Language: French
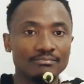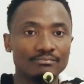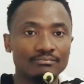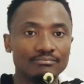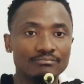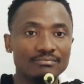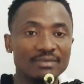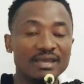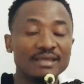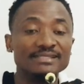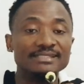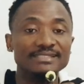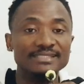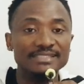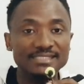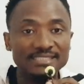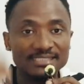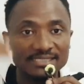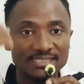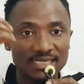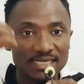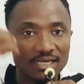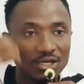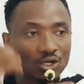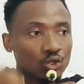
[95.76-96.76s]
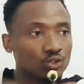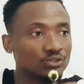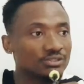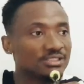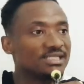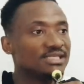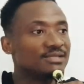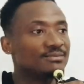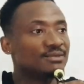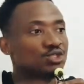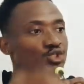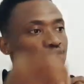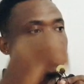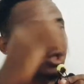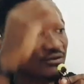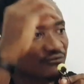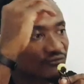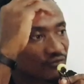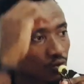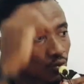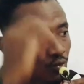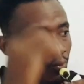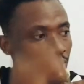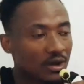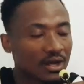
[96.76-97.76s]
Mais 10 ans, là, quand on te demande, tu as
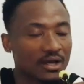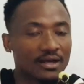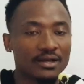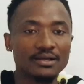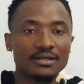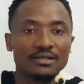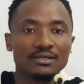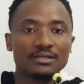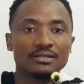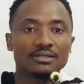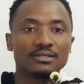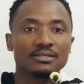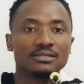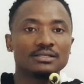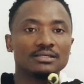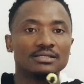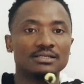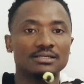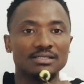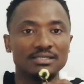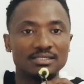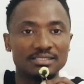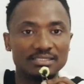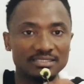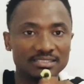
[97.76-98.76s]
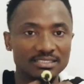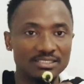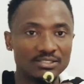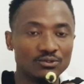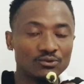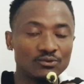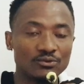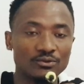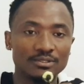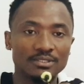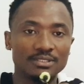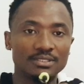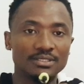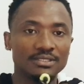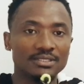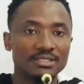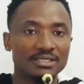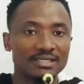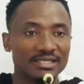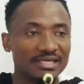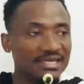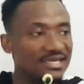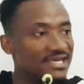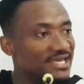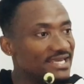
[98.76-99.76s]
fait quoi Zéro.
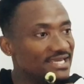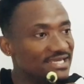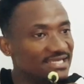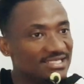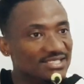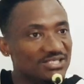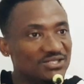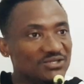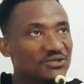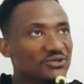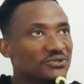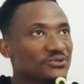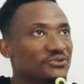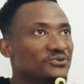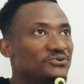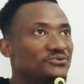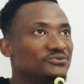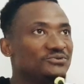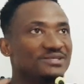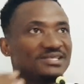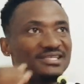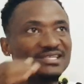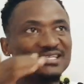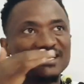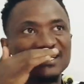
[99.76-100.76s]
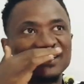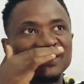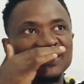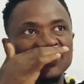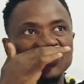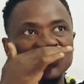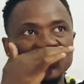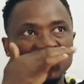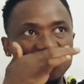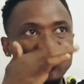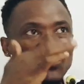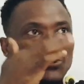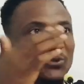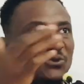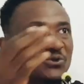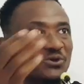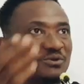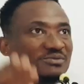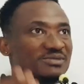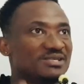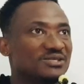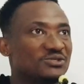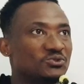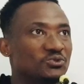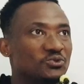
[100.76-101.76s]
Et il dit non, que oui, Soro
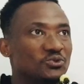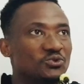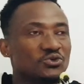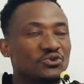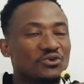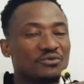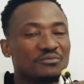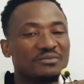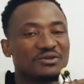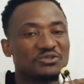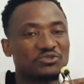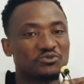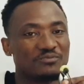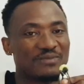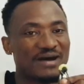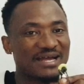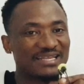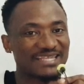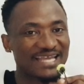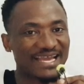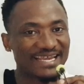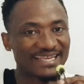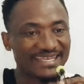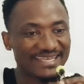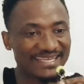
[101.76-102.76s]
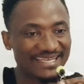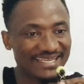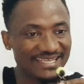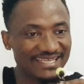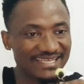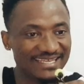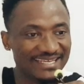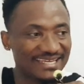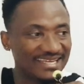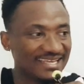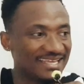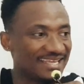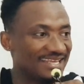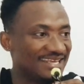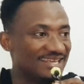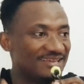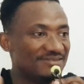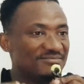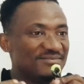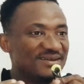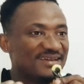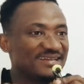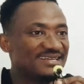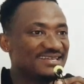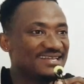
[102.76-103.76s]
c'est Soro mais tu m'as attaqué. Et
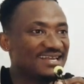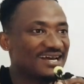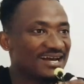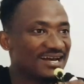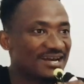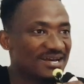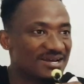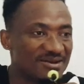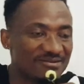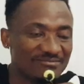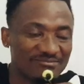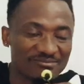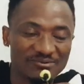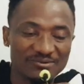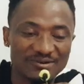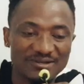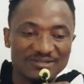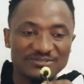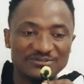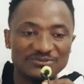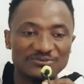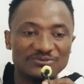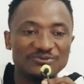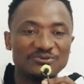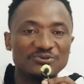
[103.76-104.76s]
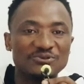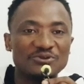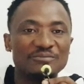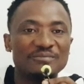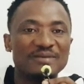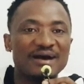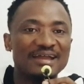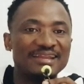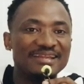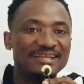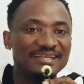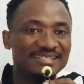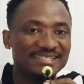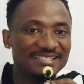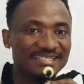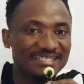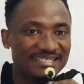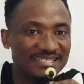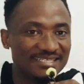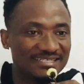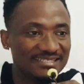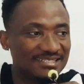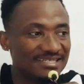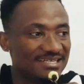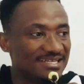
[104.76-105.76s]
maintenant, pourquoi Soro a les
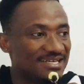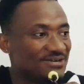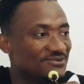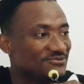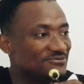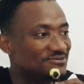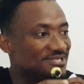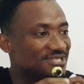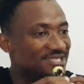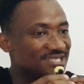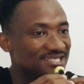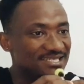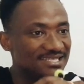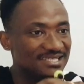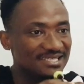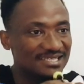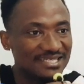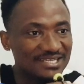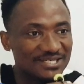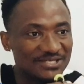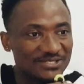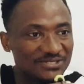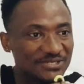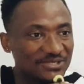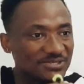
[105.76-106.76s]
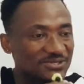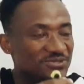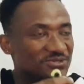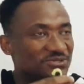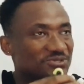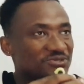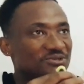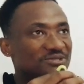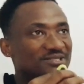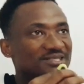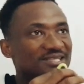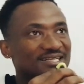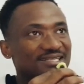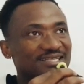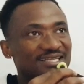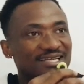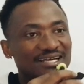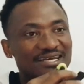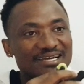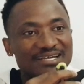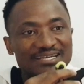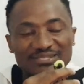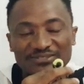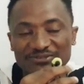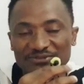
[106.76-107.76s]
îles Oui, ceux qui sont
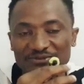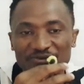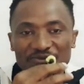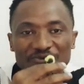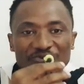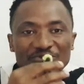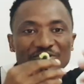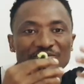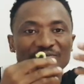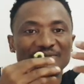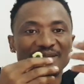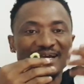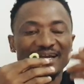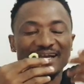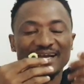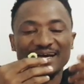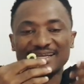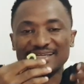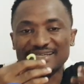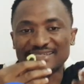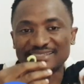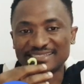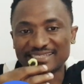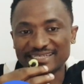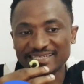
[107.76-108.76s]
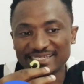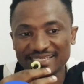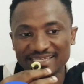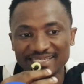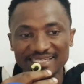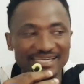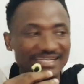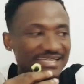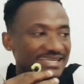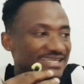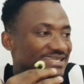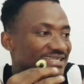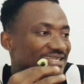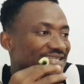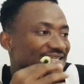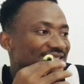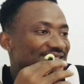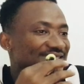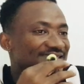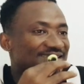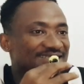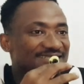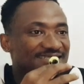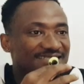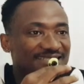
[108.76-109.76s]
tentants, Soro n'a qu'à rentrer. Il est
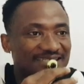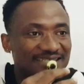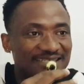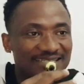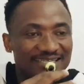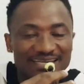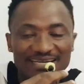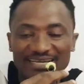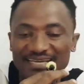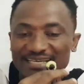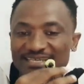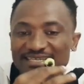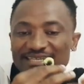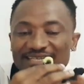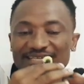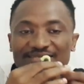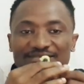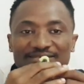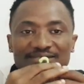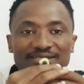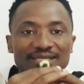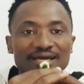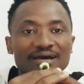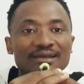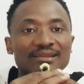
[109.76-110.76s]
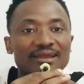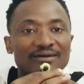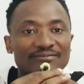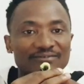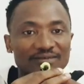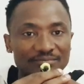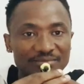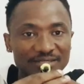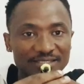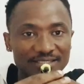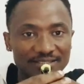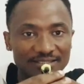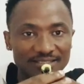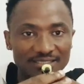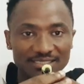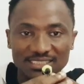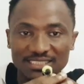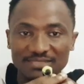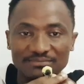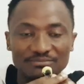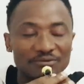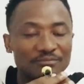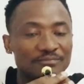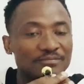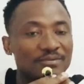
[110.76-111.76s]
ceci, il est cela. La famille,
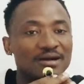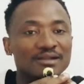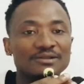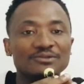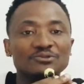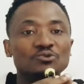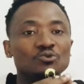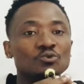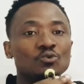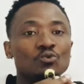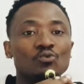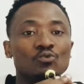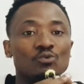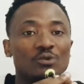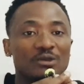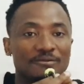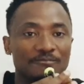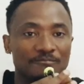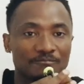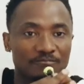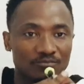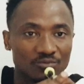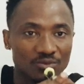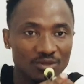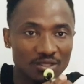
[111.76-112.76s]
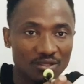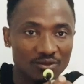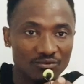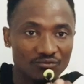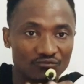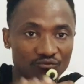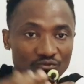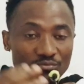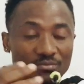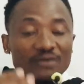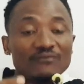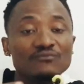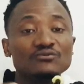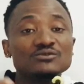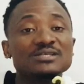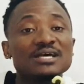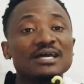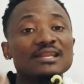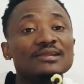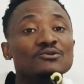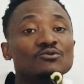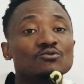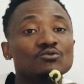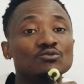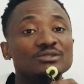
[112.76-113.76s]
je ne peux pas aller trop loin. Vous, mais vous
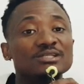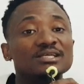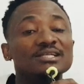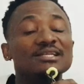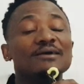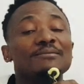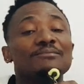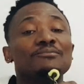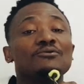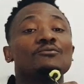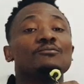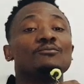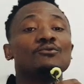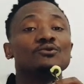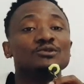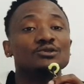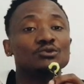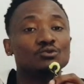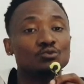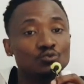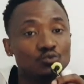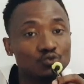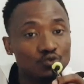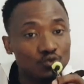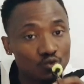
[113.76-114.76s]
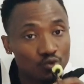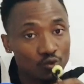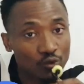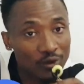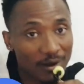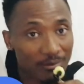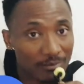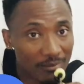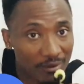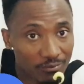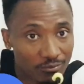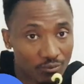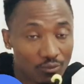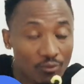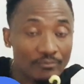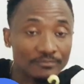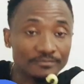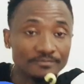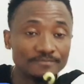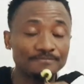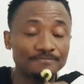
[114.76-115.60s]
allez écouter les propos de Koudou Laurent Babou.